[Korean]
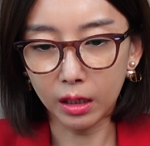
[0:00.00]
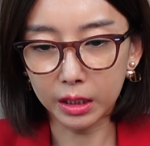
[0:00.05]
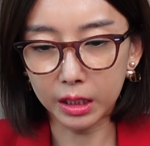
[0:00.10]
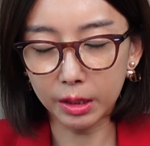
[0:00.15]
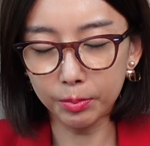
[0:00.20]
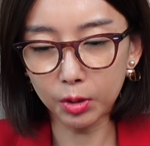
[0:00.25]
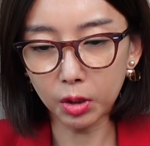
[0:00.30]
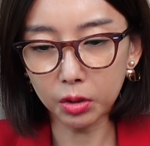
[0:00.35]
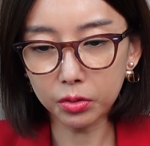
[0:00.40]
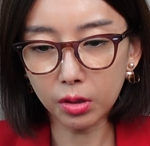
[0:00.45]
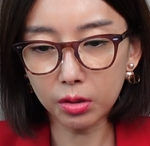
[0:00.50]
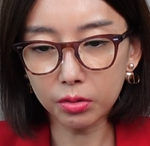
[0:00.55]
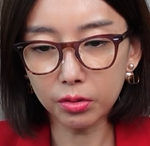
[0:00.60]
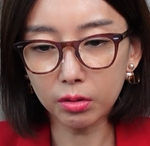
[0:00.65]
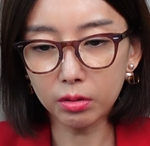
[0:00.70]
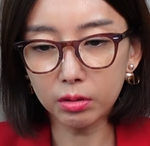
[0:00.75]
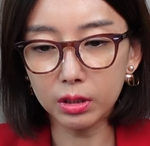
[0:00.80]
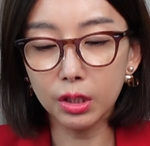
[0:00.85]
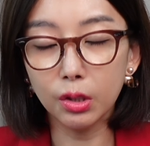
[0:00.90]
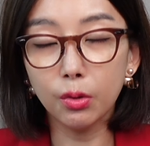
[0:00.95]
김영선
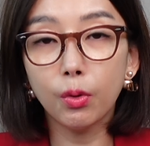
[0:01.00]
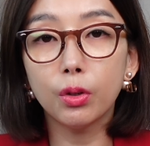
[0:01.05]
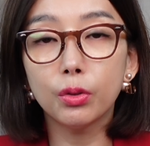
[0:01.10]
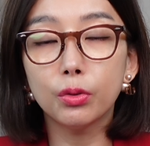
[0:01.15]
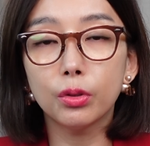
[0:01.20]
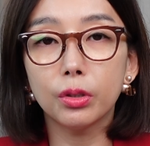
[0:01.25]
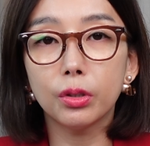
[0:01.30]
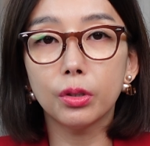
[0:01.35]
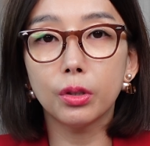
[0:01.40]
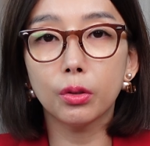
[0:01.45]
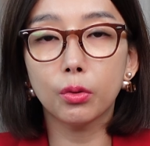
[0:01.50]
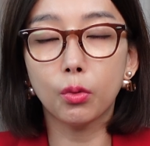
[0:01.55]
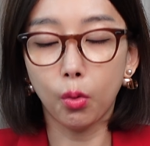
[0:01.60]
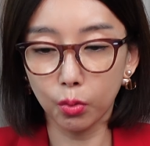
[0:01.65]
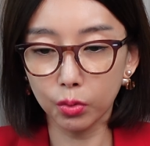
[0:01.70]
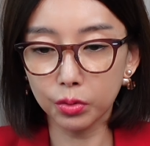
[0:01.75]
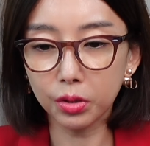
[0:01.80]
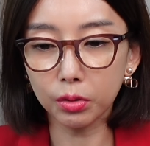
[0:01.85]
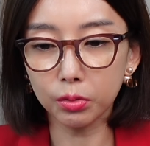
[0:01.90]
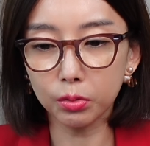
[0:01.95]
전 의원의
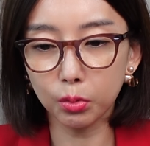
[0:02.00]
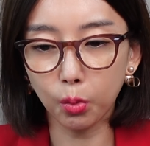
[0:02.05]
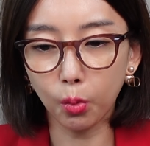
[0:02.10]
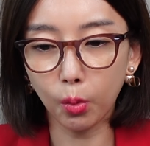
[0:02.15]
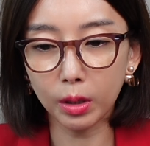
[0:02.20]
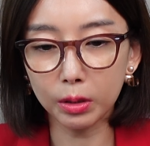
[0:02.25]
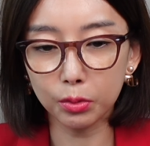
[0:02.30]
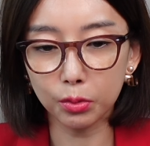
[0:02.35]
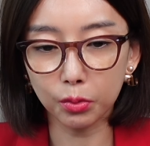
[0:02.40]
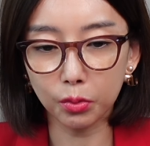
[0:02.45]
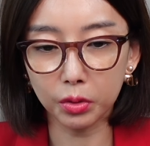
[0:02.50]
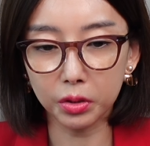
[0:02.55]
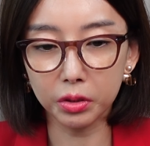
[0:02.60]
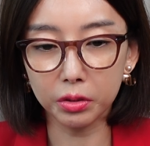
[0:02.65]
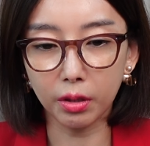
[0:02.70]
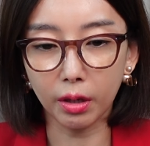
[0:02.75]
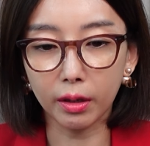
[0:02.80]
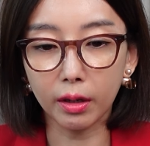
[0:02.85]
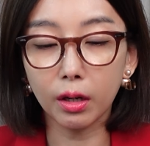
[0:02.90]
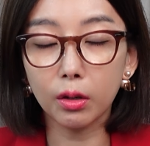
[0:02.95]
공천을 도와주고 그
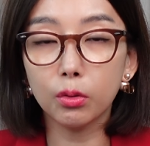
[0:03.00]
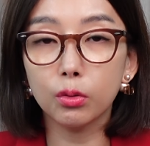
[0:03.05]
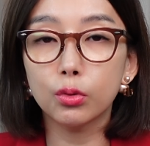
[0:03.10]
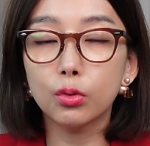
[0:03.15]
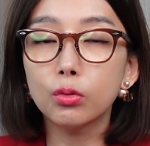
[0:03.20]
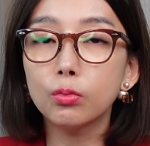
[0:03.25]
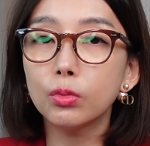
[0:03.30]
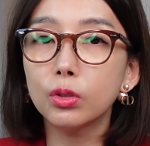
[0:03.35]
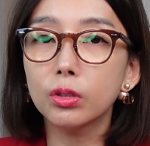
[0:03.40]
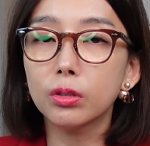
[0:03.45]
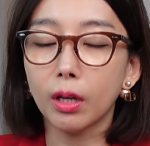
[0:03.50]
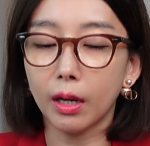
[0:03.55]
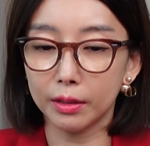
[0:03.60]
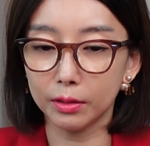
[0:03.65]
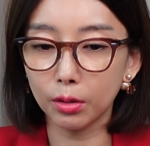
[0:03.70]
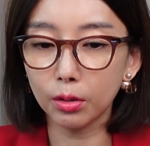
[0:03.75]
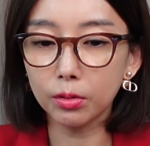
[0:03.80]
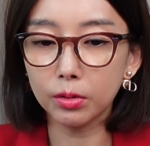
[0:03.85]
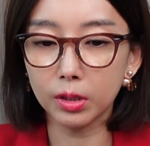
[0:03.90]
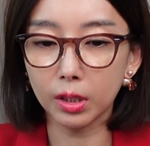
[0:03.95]
대가로
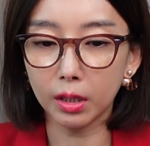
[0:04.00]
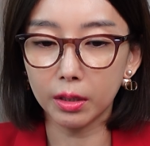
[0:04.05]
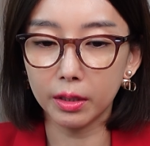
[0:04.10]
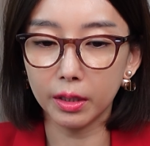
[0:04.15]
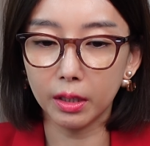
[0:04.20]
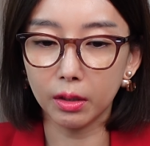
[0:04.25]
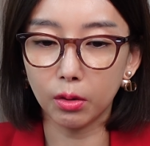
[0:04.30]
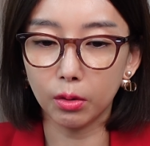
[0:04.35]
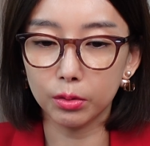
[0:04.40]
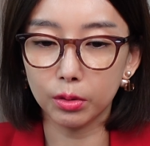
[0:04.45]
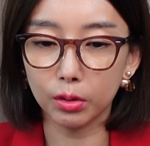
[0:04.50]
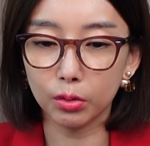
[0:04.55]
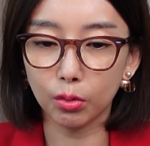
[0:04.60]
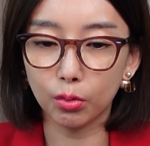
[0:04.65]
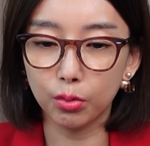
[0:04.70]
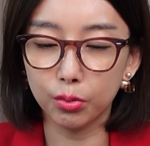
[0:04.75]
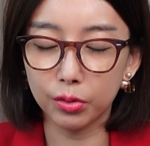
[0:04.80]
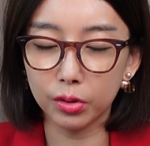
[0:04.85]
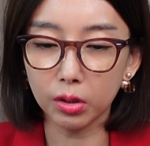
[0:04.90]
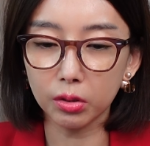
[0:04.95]
25차례에 걸쳐서
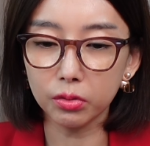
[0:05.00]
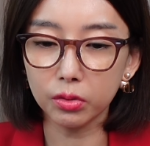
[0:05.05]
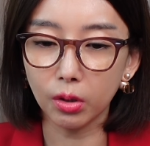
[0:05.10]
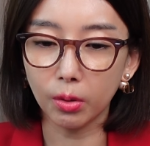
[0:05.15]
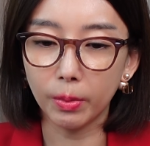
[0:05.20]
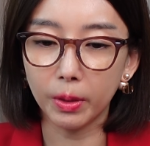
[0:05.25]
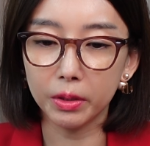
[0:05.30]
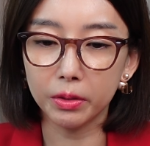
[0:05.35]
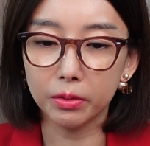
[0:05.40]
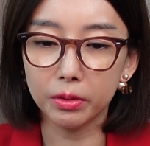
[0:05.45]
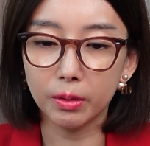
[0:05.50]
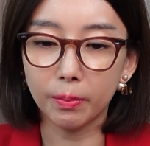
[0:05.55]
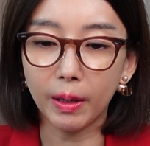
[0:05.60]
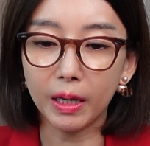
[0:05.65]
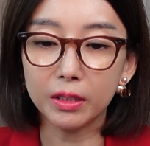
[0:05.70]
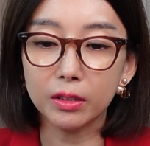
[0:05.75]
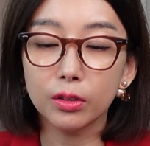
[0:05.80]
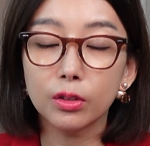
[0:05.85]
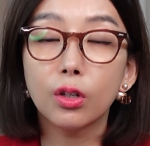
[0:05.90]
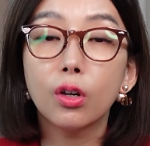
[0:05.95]
9천여만 원을
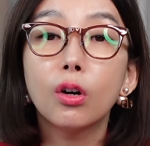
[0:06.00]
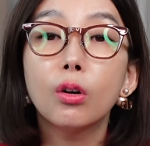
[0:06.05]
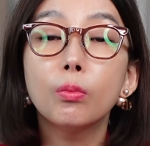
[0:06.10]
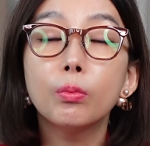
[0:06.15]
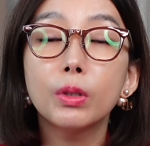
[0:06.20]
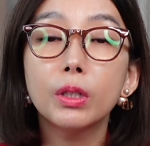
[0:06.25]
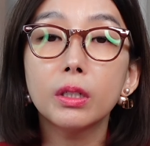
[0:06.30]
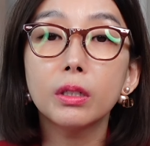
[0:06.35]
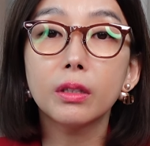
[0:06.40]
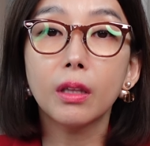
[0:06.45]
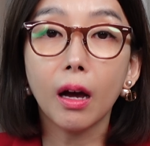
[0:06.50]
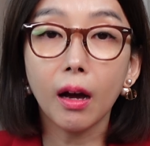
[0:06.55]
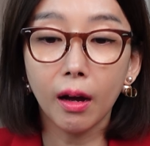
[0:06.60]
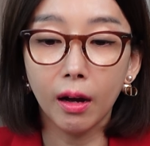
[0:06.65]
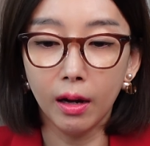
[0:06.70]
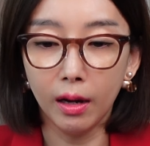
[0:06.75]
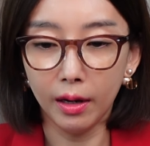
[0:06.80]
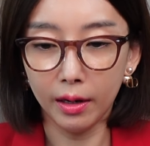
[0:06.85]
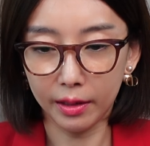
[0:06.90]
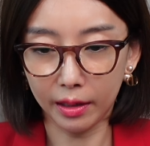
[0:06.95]
받은
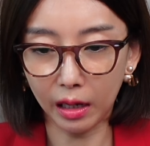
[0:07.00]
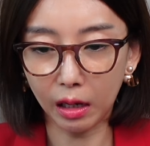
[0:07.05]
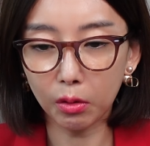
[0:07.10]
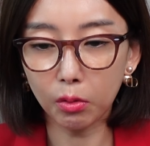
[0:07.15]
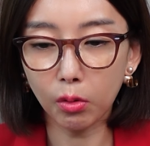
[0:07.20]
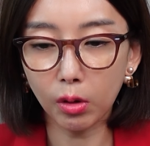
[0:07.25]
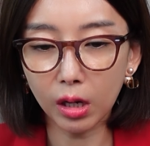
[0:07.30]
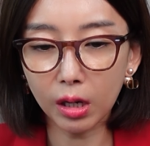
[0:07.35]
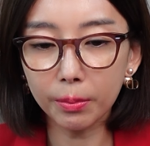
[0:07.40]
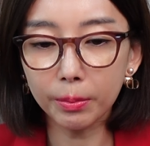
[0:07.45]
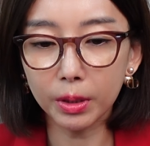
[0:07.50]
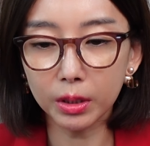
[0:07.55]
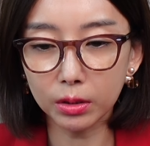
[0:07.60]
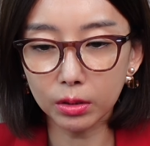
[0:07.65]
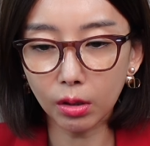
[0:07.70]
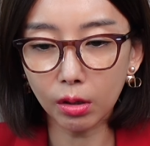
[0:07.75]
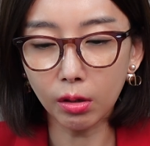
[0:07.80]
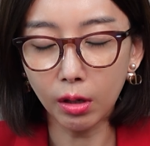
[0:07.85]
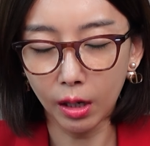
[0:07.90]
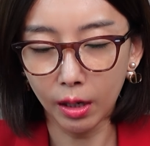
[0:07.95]
혐의다라고
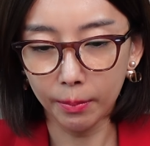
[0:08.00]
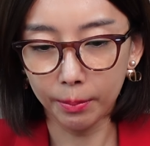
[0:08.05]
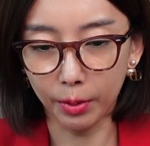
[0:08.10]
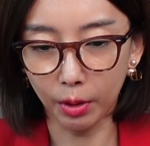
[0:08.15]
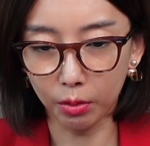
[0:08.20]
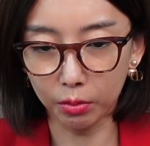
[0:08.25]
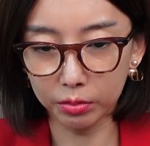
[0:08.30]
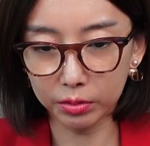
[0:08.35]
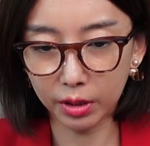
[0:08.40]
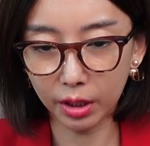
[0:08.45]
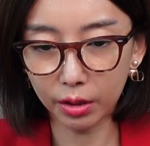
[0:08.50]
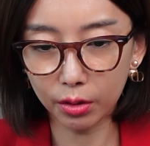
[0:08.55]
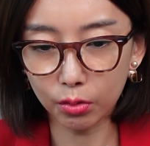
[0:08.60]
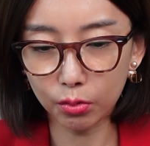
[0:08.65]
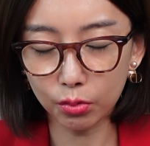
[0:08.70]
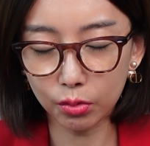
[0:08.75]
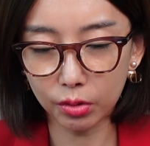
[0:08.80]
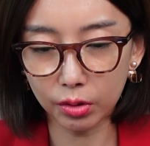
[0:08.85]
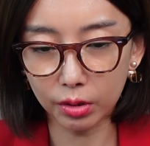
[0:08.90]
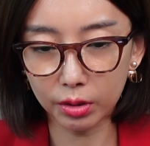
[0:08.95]
하면서
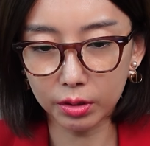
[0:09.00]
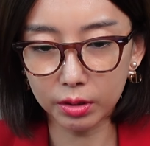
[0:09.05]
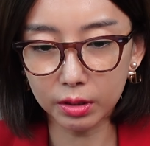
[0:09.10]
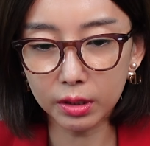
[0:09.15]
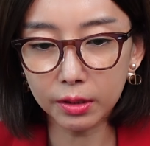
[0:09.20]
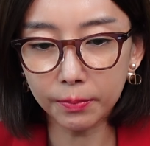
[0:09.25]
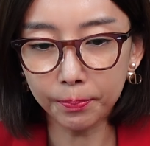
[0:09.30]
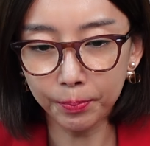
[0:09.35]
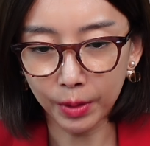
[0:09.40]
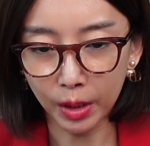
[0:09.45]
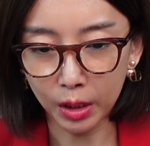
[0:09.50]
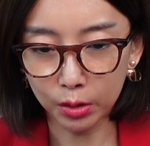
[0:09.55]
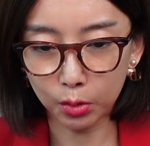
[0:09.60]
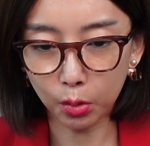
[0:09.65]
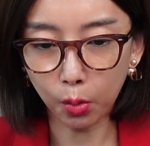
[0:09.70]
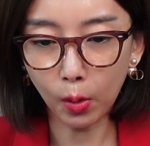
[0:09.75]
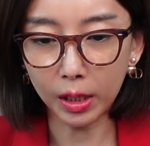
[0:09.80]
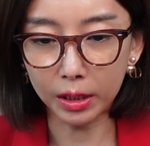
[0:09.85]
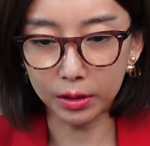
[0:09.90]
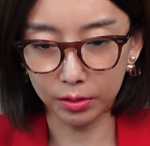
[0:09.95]
명태균 씨를
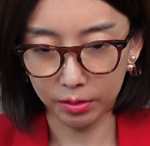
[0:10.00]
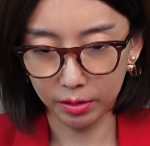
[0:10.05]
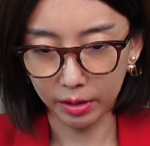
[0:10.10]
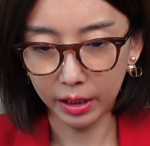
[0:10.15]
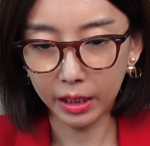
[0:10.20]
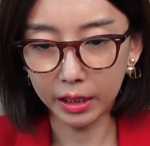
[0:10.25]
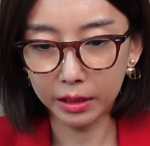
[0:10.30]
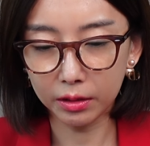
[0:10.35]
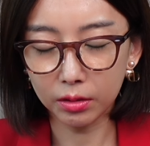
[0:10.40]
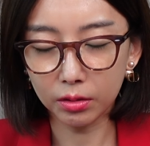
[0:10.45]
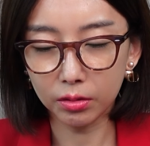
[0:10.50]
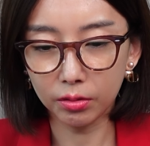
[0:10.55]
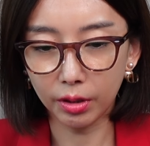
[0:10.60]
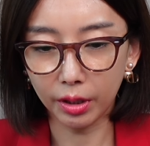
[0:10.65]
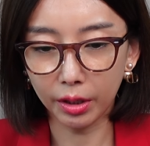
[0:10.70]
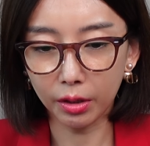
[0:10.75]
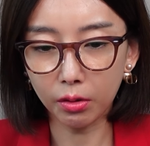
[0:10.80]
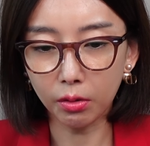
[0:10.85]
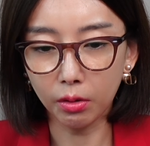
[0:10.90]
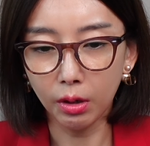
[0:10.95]

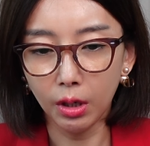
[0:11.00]
소환했는데요.